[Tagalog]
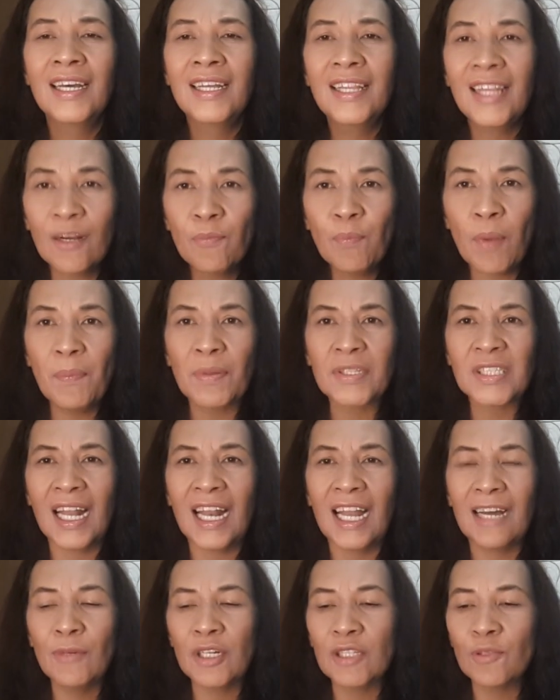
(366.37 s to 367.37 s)

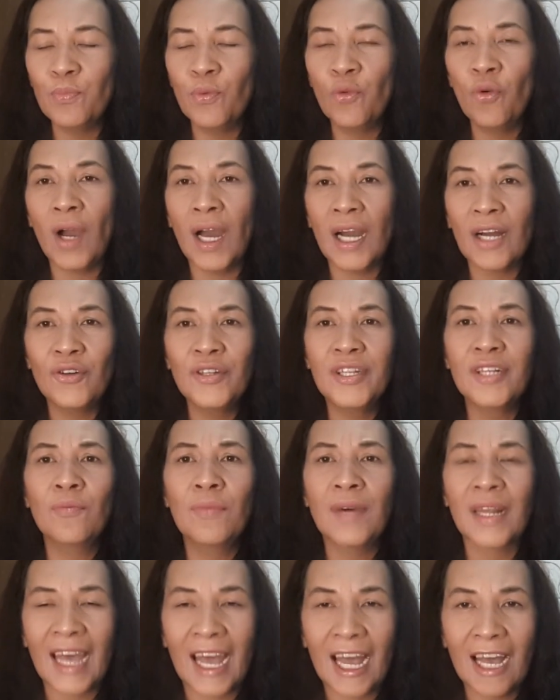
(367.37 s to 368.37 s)
Nagpapasalamat po ako ng
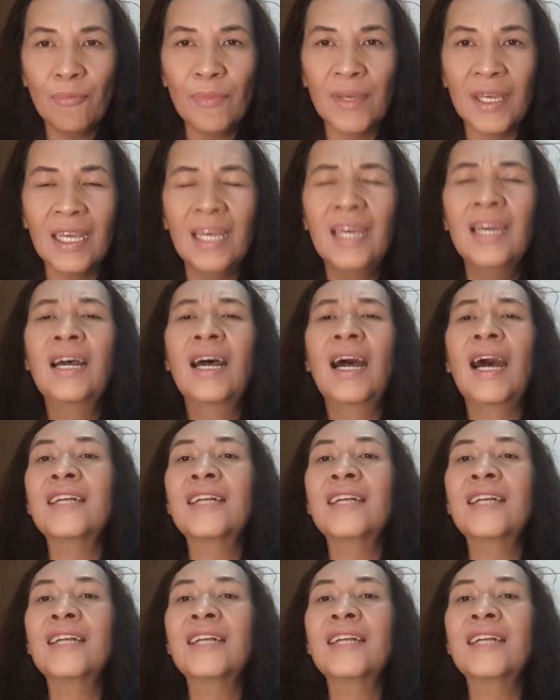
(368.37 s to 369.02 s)
marami.